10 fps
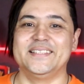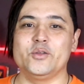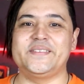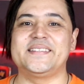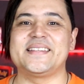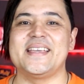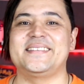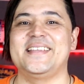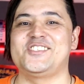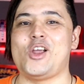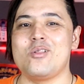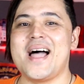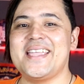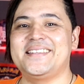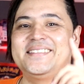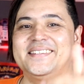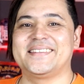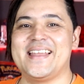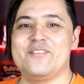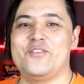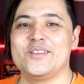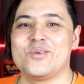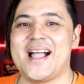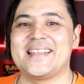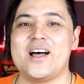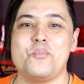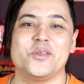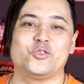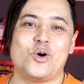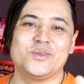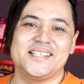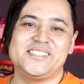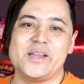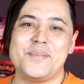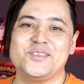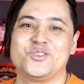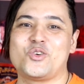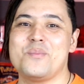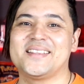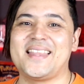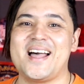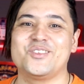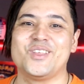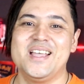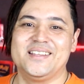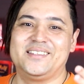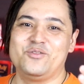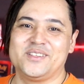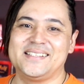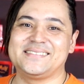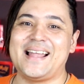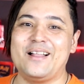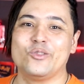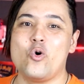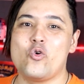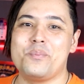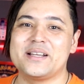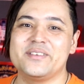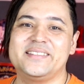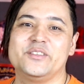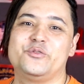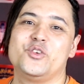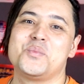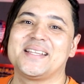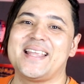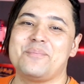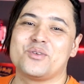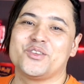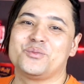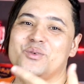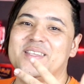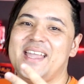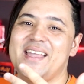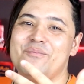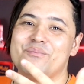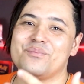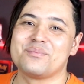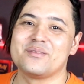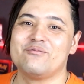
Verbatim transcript: Não se esqueça de deixar o like, se inscrever no canal, pessoal, e deixar embaixo nos comentários se você tá louco pra ver esse filme. Até a próxima, o quê?